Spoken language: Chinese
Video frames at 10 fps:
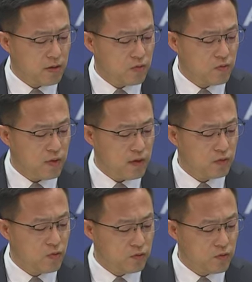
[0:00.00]
中
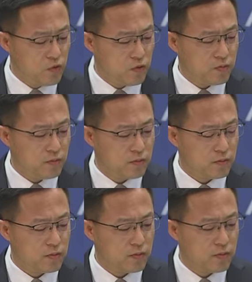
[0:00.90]
方敦促
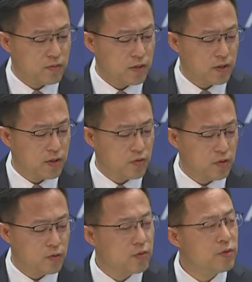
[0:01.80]
英
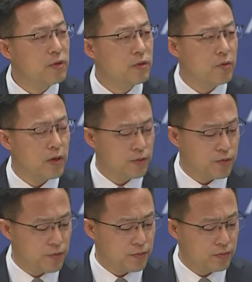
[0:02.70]
国通信管理
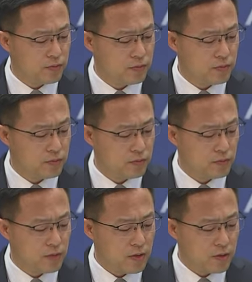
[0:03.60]
局
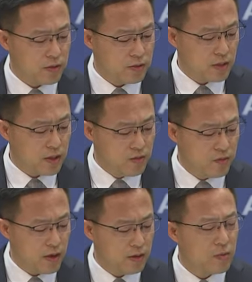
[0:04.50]
及英
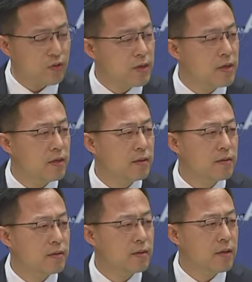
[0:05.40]
方某些人
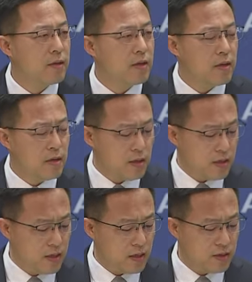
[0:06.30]

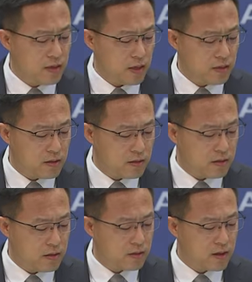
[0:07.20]
立即停止
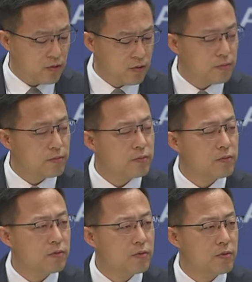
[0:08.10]
政治操弄，
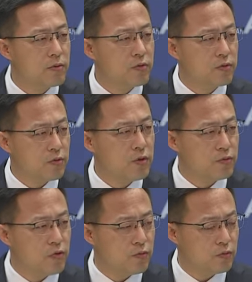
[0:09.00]
纠
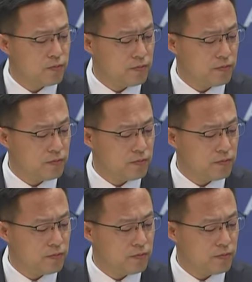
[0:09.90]
正错误。